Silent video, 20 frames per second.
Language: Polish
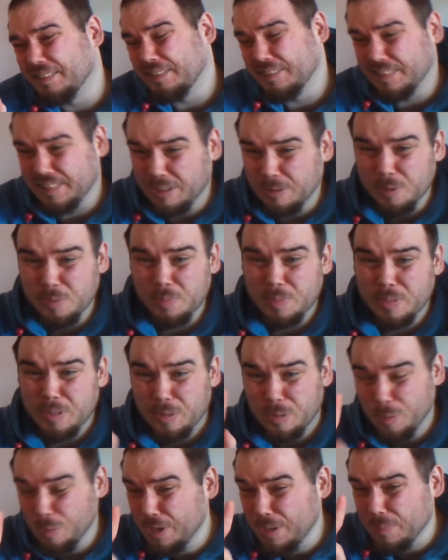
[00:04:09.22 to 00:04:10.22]
załóżmy
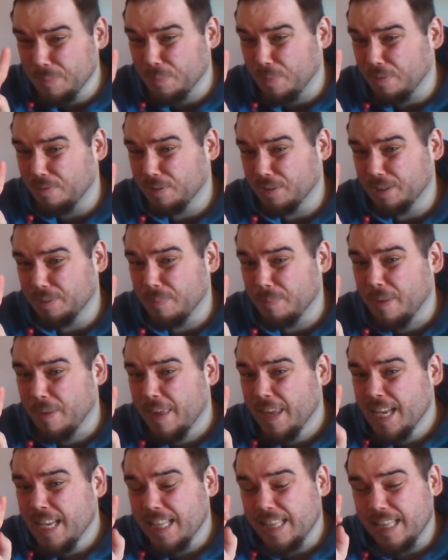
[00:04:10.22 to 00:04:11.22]
drugim powodem,
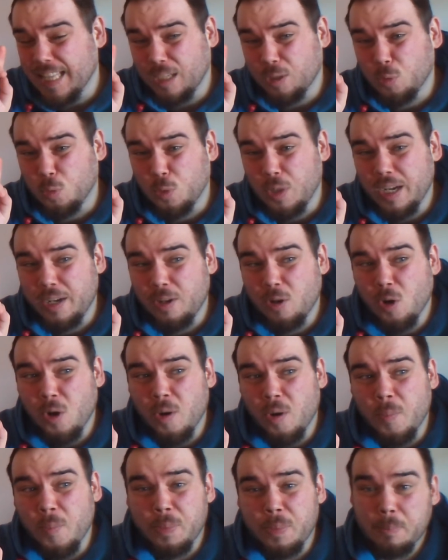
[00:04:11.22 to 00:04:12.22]
dla
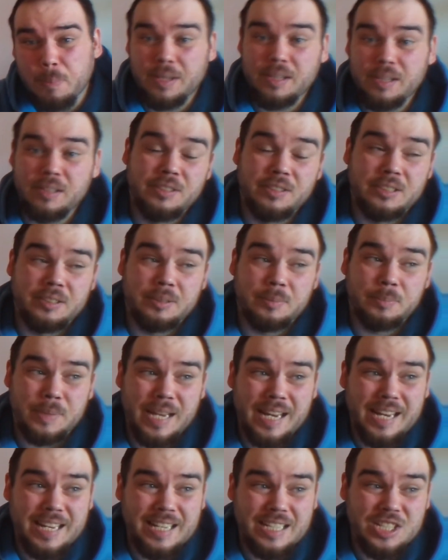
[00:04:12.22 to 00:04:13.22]
którego Battlefield
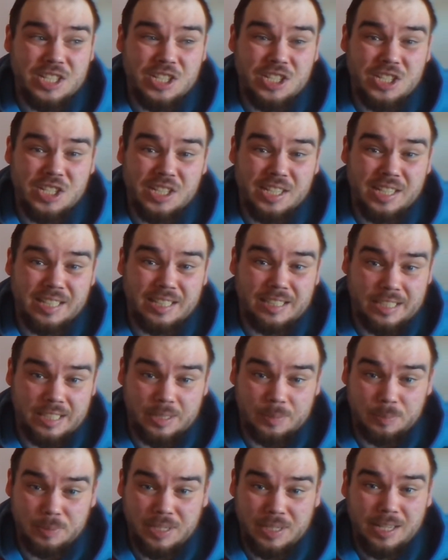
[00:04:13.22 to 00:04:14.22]
5 nie
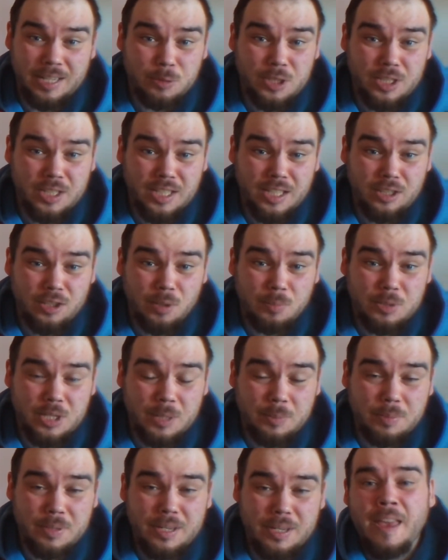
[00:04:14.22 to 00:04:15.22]
sprzedał się tak dobrze
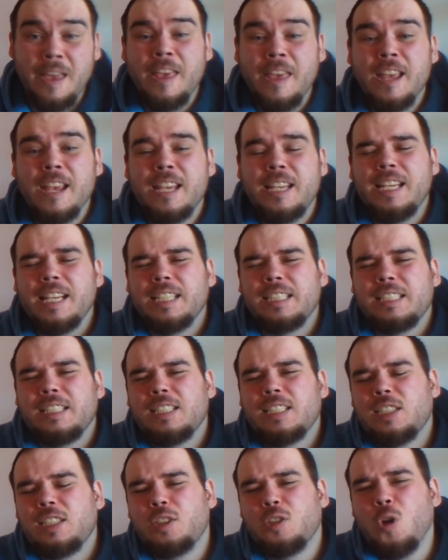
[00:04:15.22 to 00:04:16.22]
jak powinien,
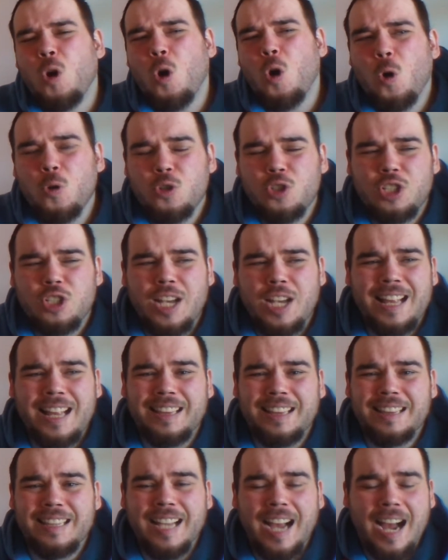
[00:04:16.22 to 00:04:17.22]
jest to, że
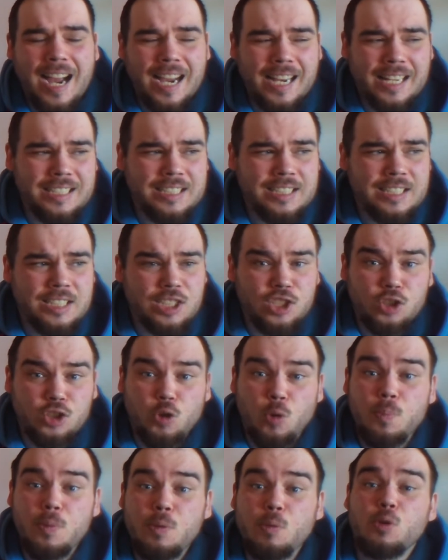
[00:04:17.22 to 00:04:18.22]
DICE
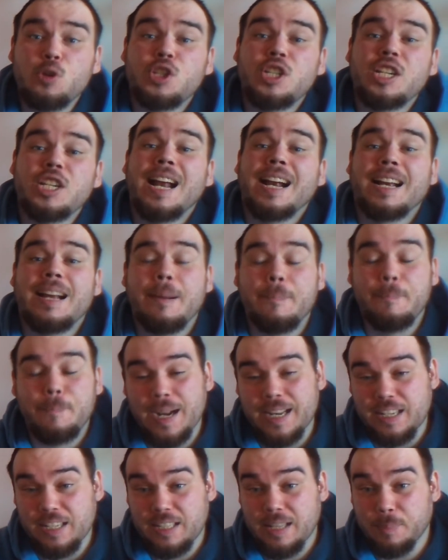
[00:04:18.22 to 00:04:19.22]
skupiło się na
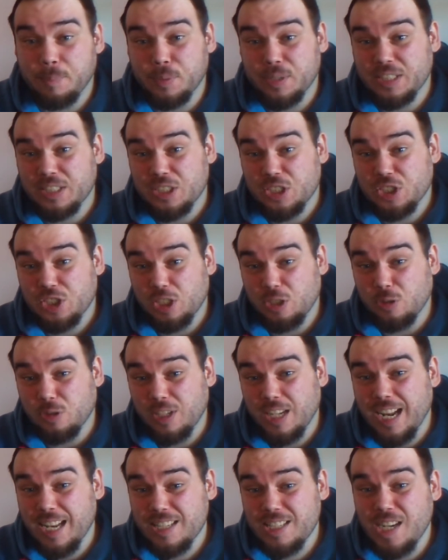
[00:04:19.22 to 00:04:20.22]
kampanii dla pojedynczego
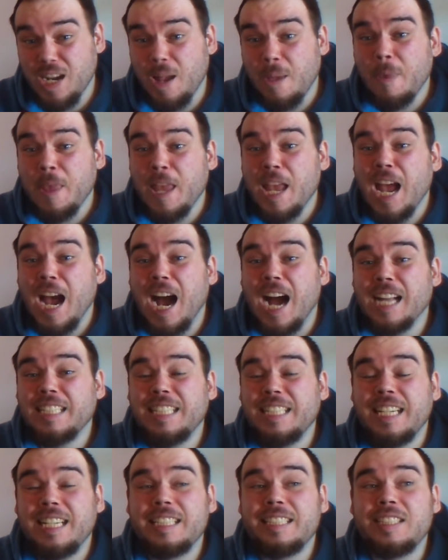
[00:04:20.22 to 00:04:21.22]
gracza, a
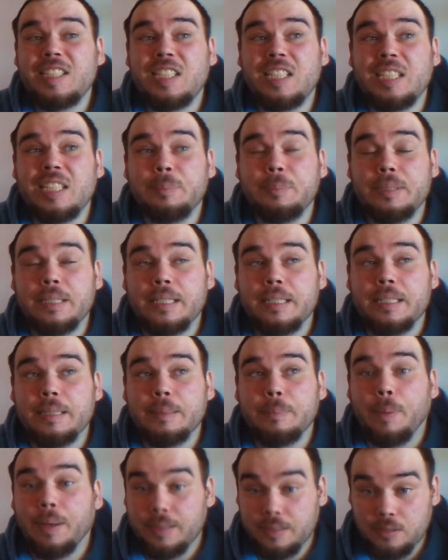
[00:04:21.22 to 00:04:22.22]
nie trybie
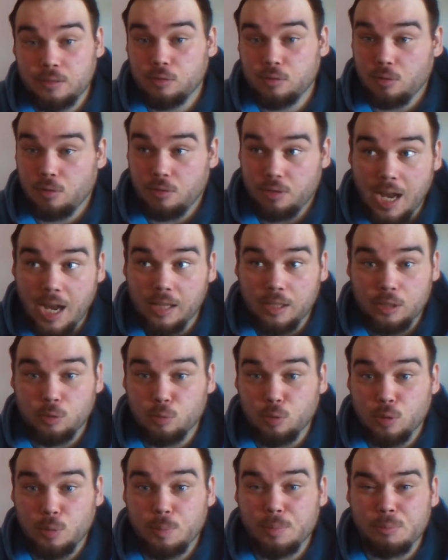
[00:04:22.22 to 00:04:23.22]
Battle Royale,
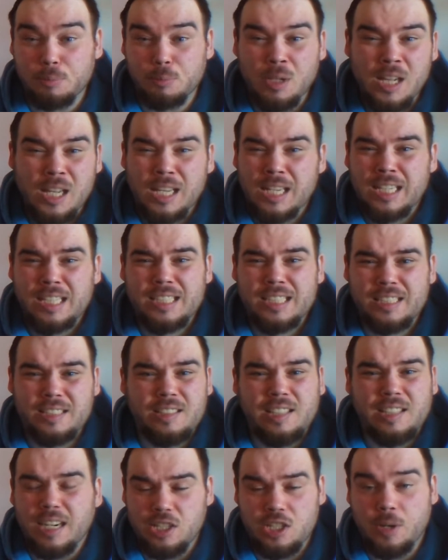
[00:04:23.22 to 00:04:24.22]
który był
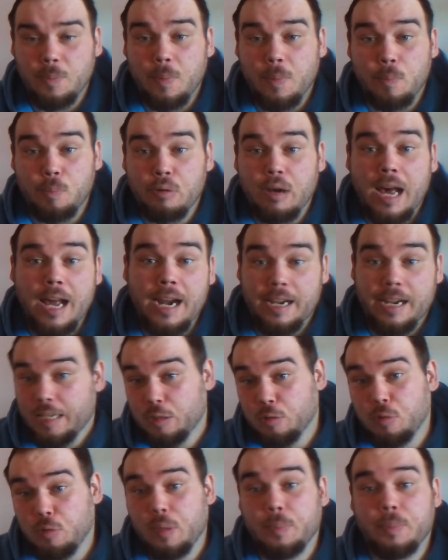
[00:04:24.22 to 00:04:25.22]
strasznie popularny,
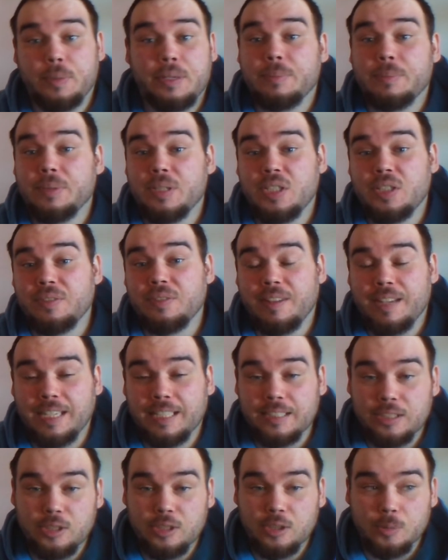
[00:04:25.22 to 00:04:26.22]
który powinien być
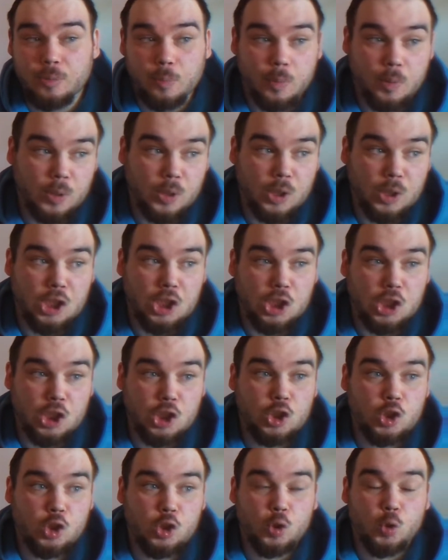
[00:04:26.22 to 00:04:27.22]
gwarancją e,
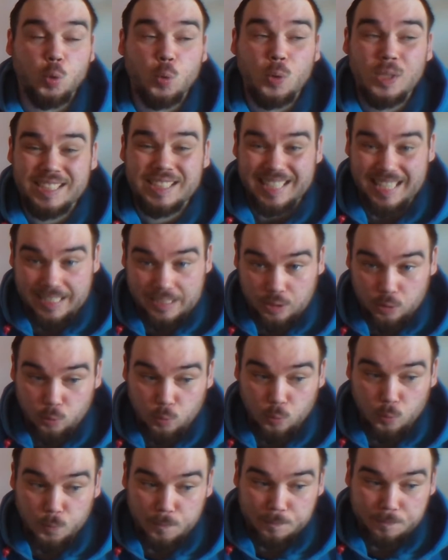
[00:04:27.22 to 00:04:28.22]

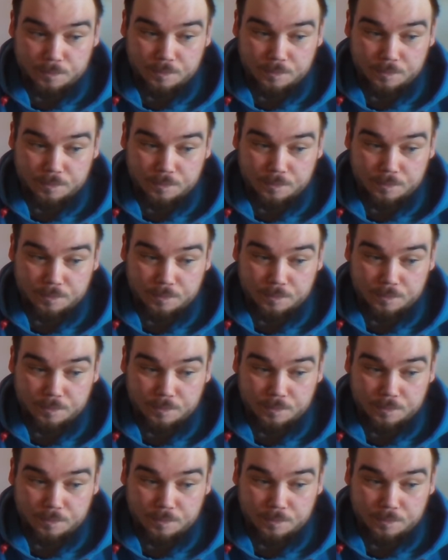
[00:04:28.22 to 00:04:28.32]
sukcesu.